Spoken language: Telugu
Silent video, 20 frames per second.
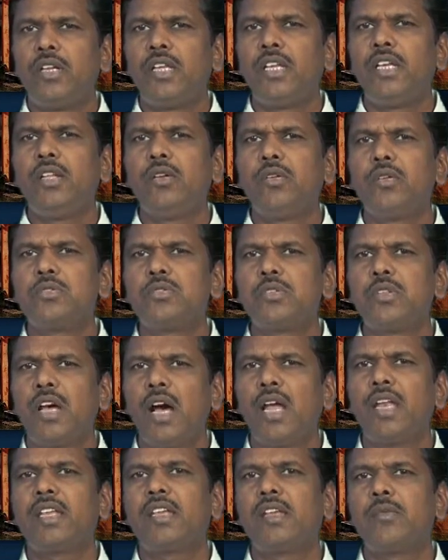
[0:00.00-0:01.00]
ఈరోజు
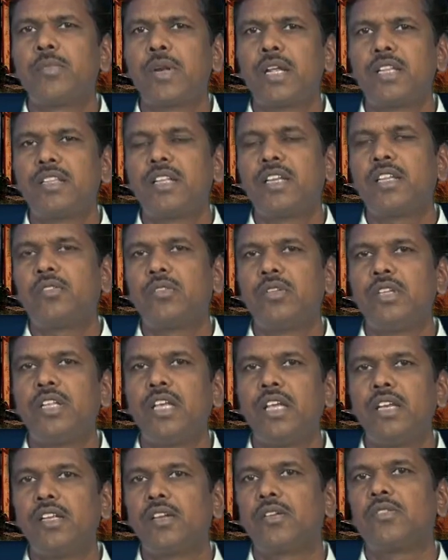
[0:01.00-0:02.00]
దానికే ప్రాధాన్యత ఉంది
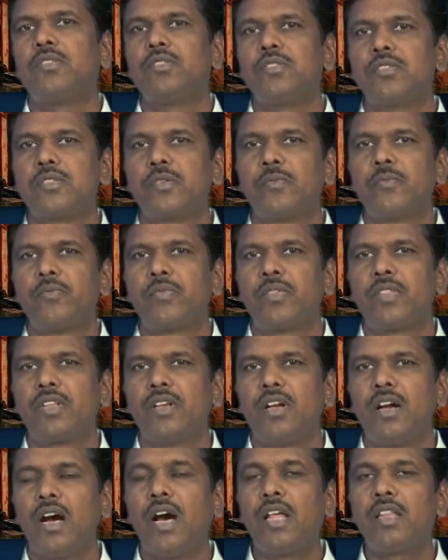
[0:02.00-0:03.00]
అని అనుకోవచ్చు
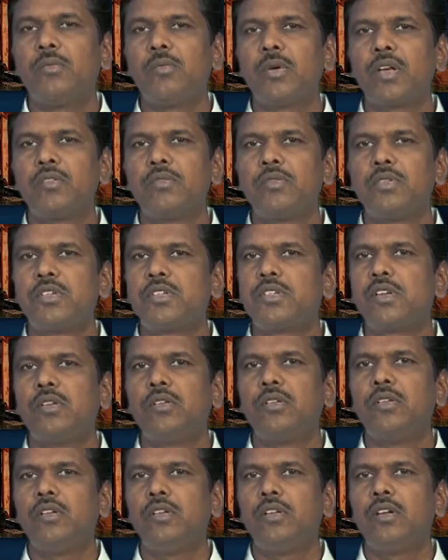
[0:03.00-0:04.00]
అది మన దృష్టిలో
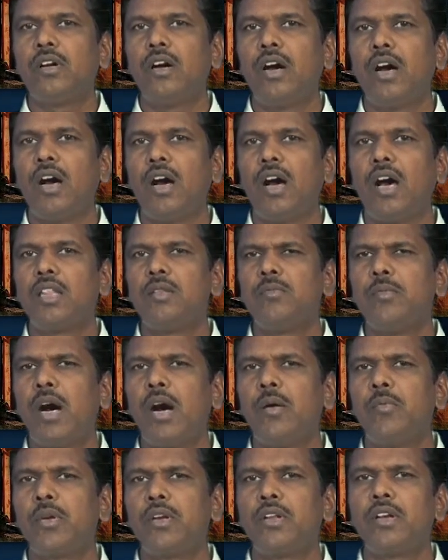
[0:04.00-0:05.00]
అది
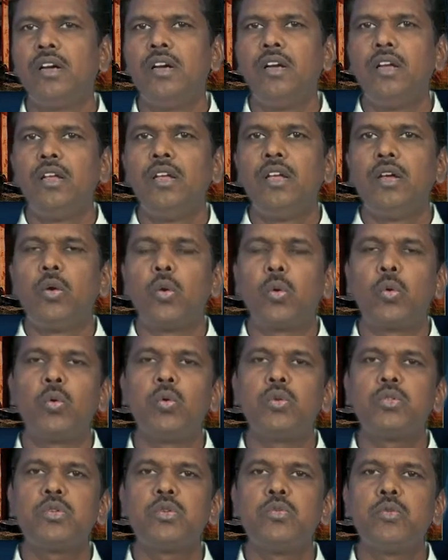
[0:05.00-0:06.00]
మామూలుగా
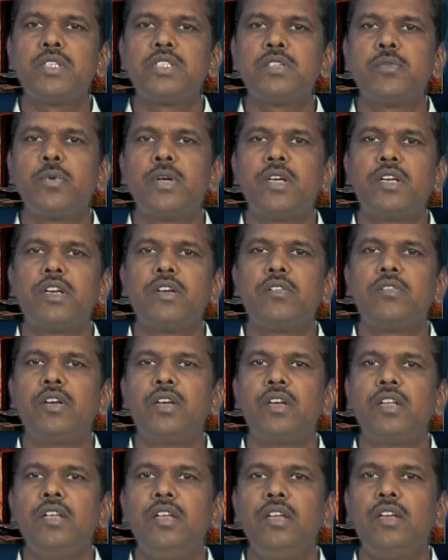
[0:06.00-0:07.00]
రోజు
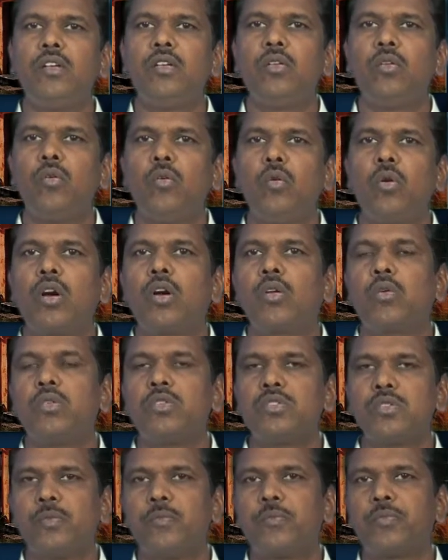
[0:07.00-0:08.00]
వచ్చిపోయేటటువంటి ఒక
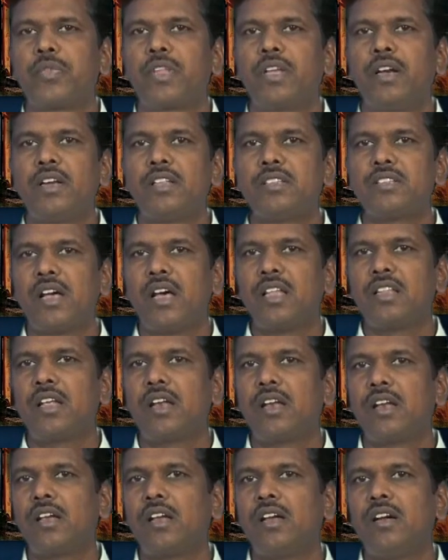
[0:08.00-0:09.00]
రోజు అంటే
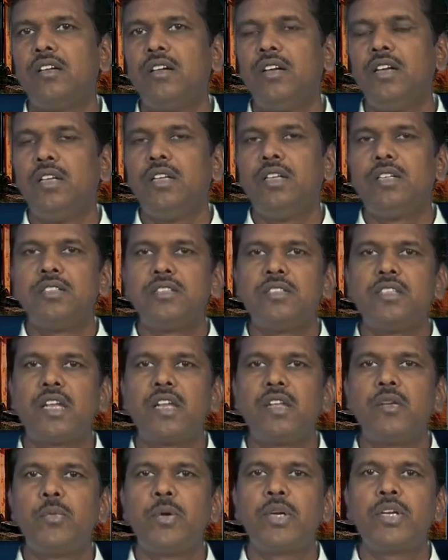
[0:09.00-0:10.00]
సాధారణంగా
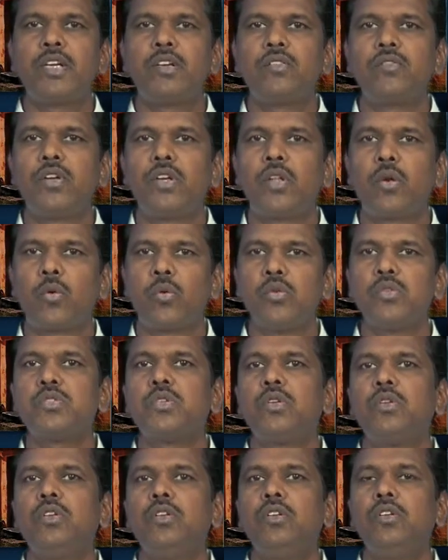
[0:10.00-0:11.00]
జరిగిపోయేటటువంటి
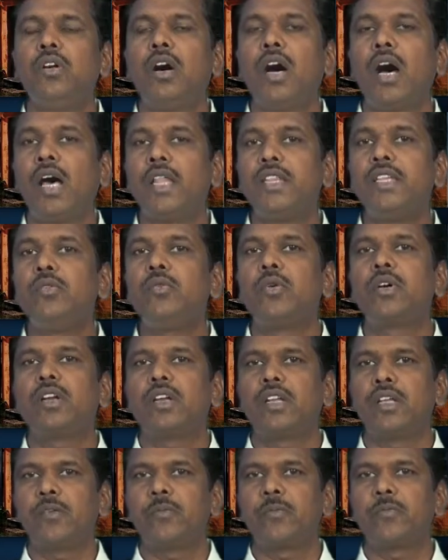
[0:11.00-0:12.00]
రోజుల్లో అది
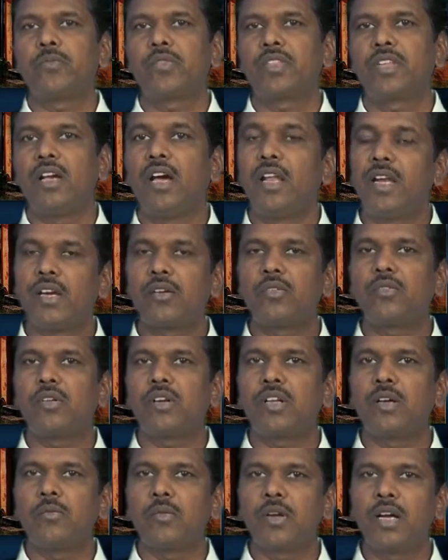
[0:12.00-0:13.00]
ఒకటి అని
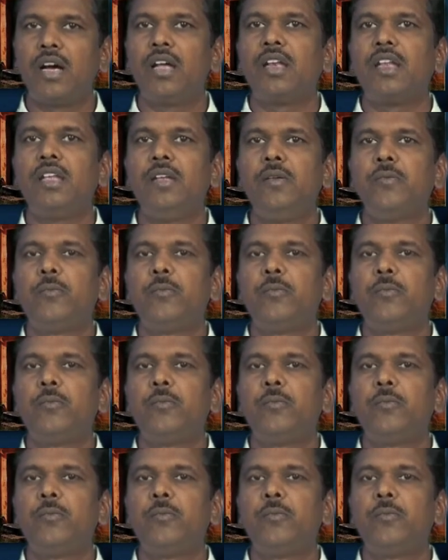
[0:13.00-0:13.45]
అనుకుంటాం కానీ